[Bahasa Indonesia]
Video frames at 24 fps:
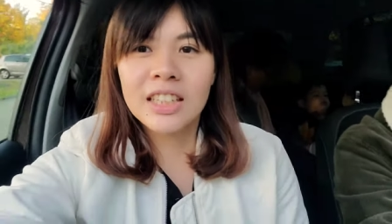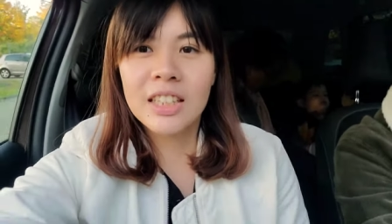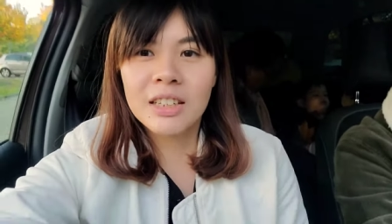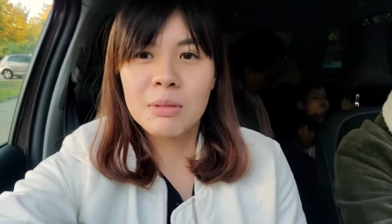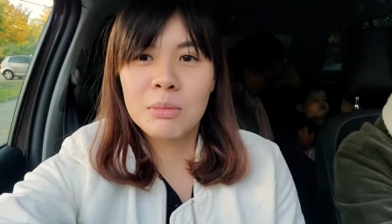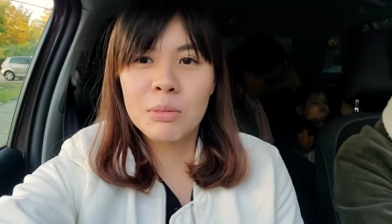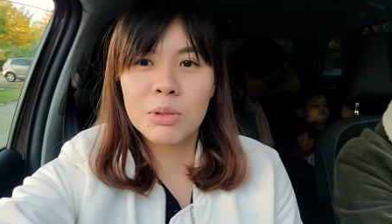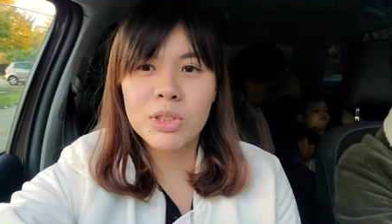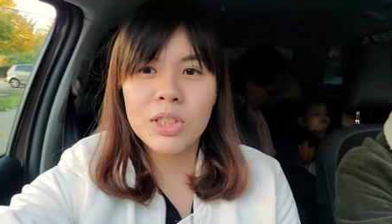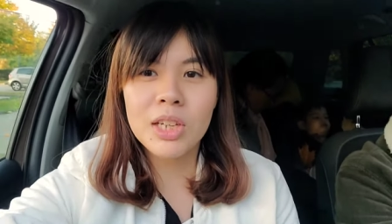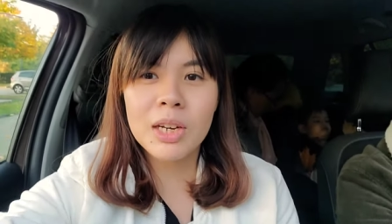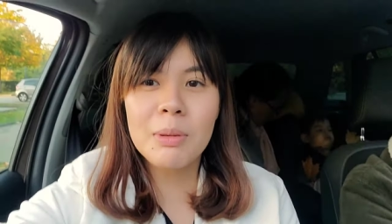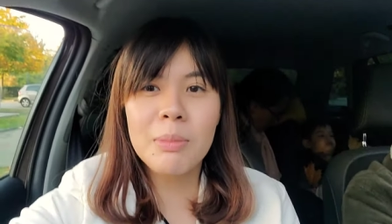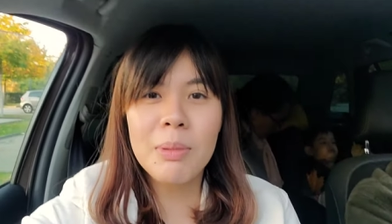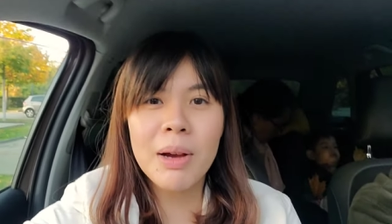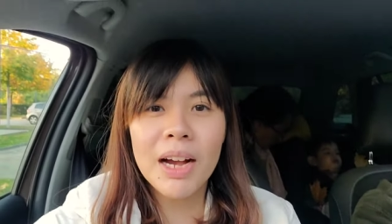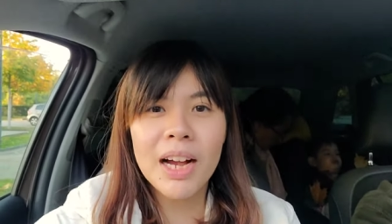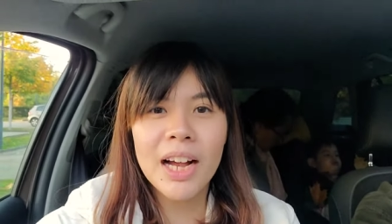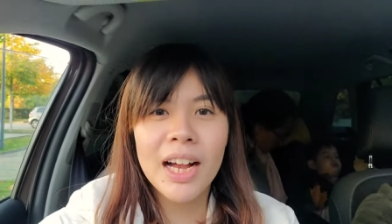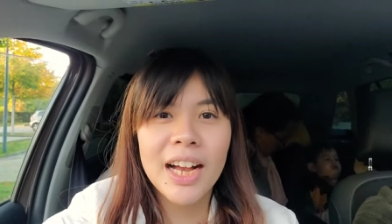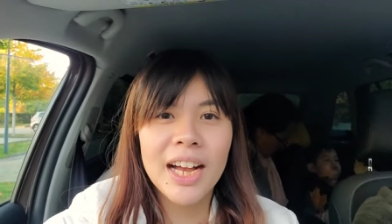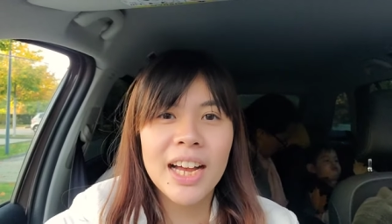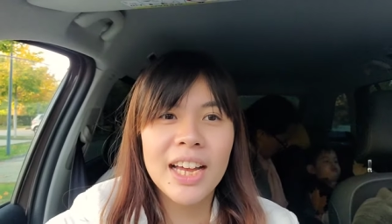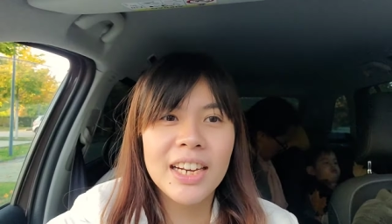Mau cari
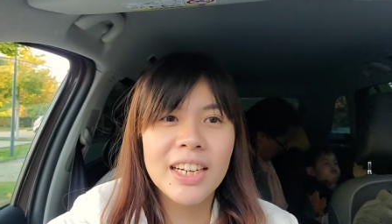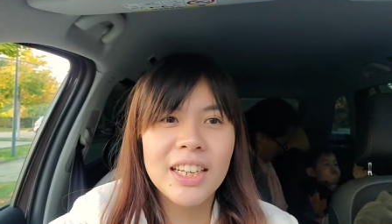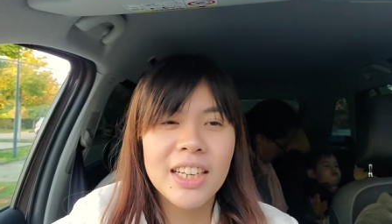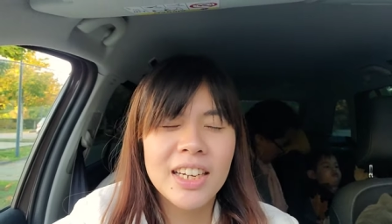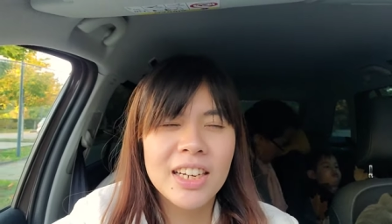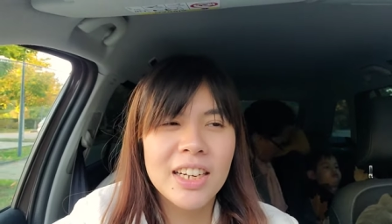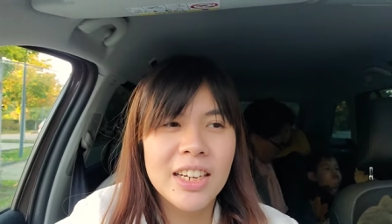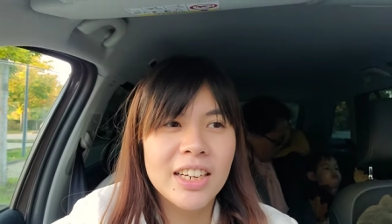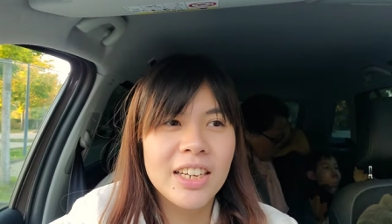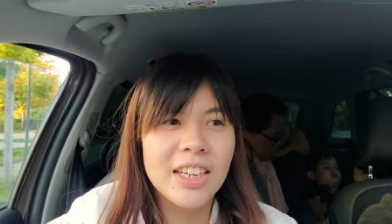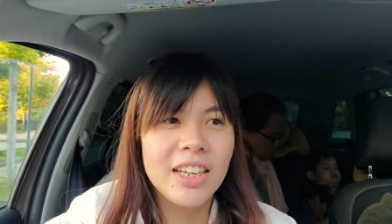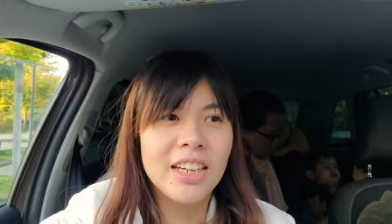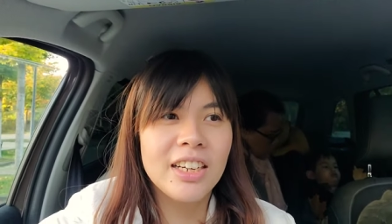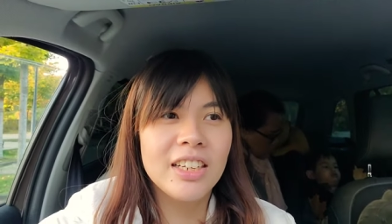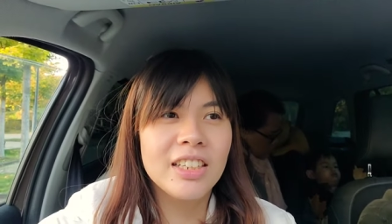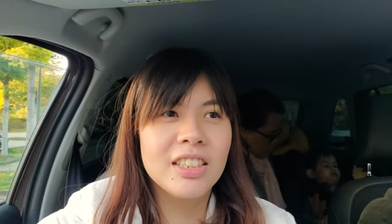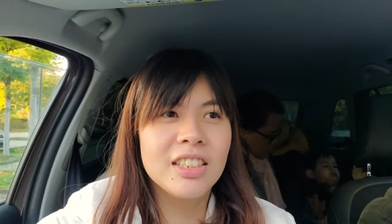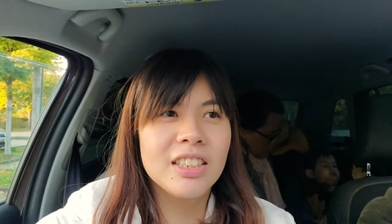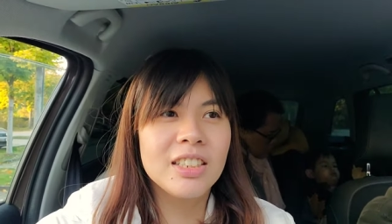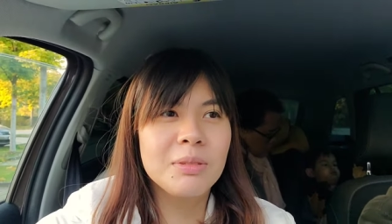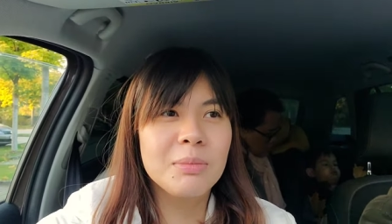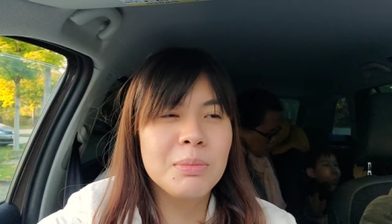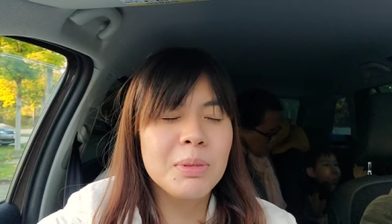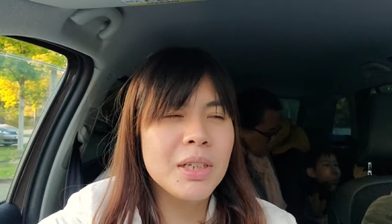makan karena
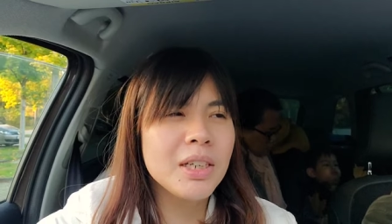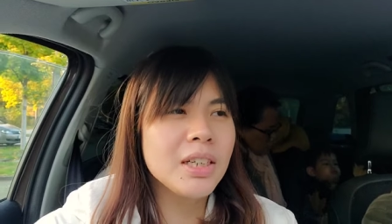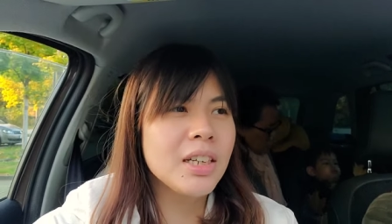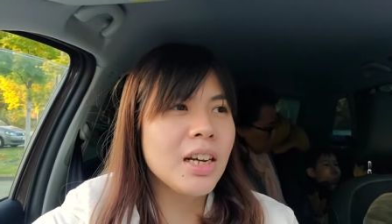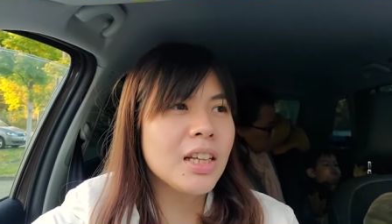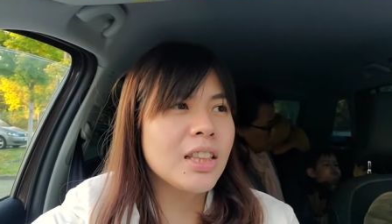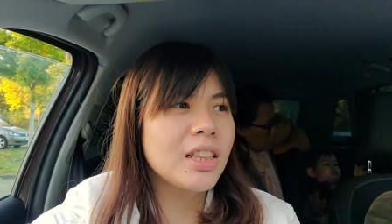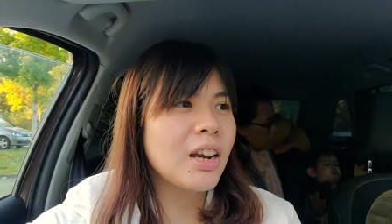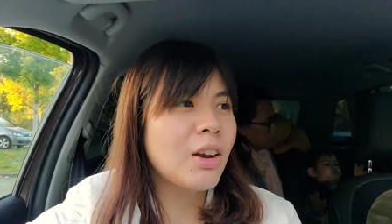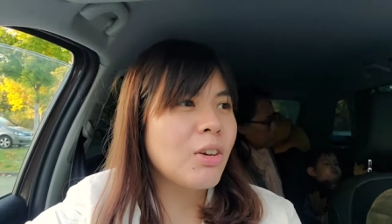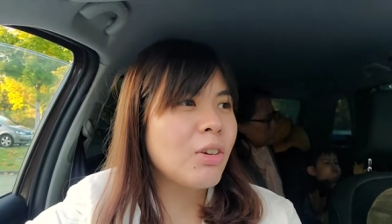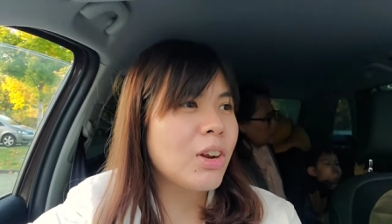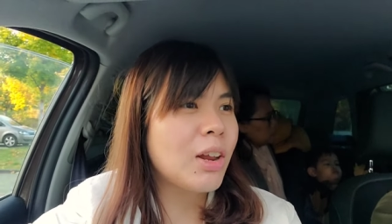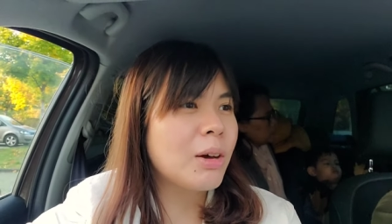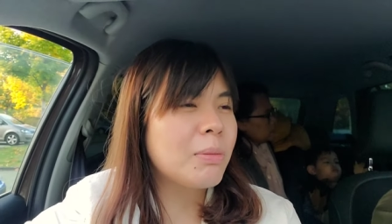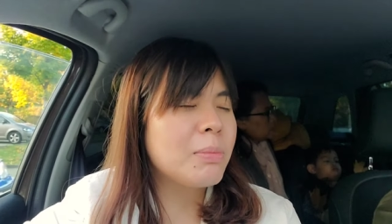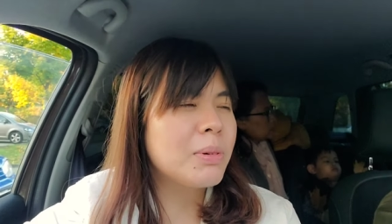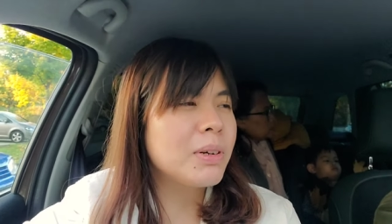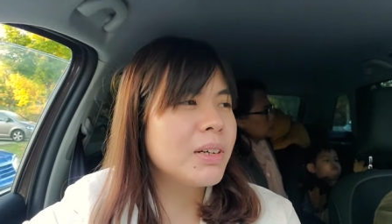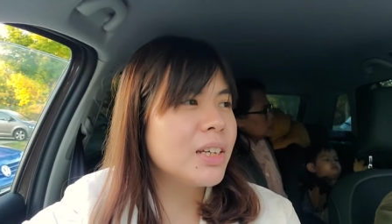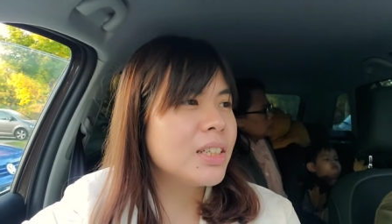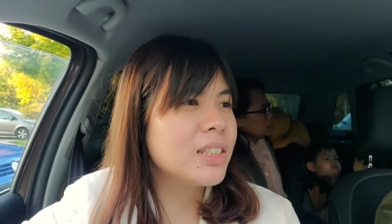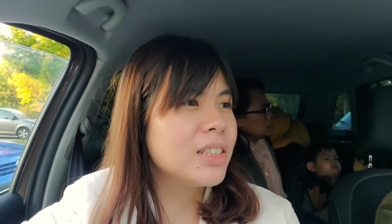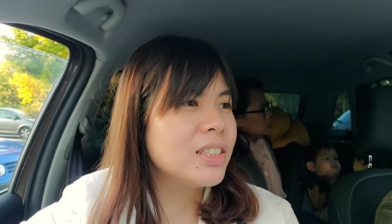sebenarnya nggak terlalu
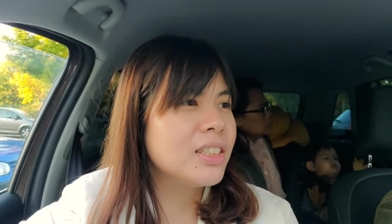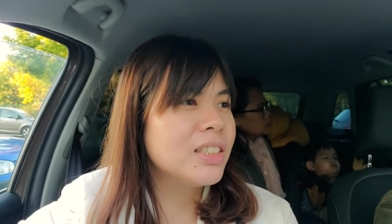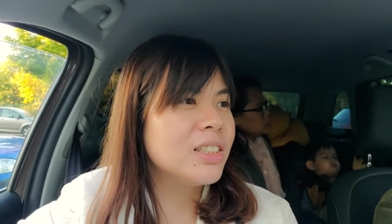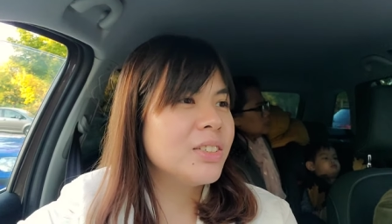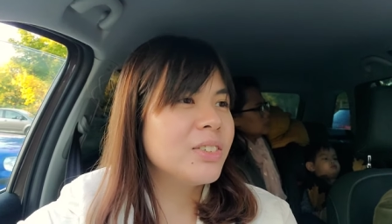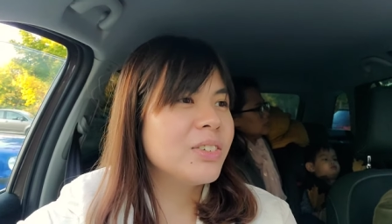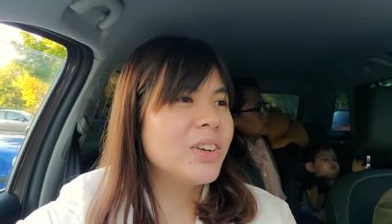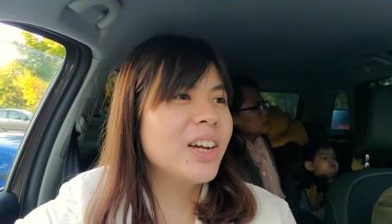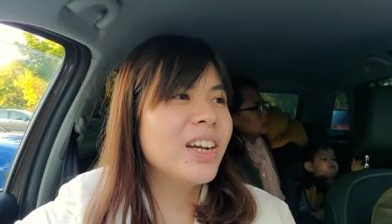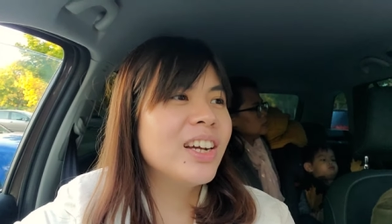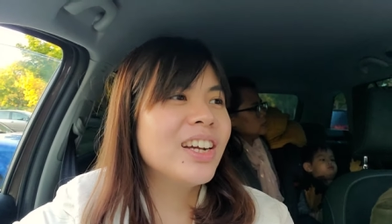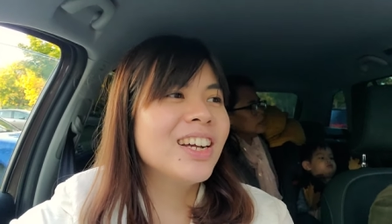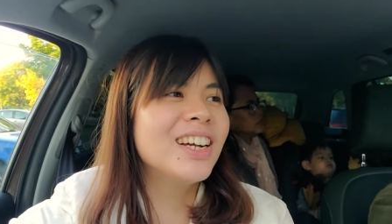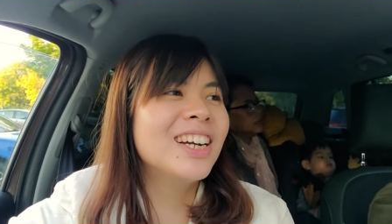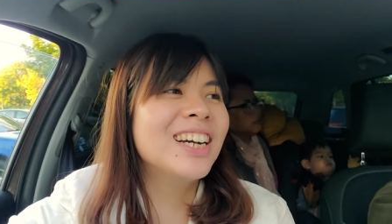lapar nggak sih cuy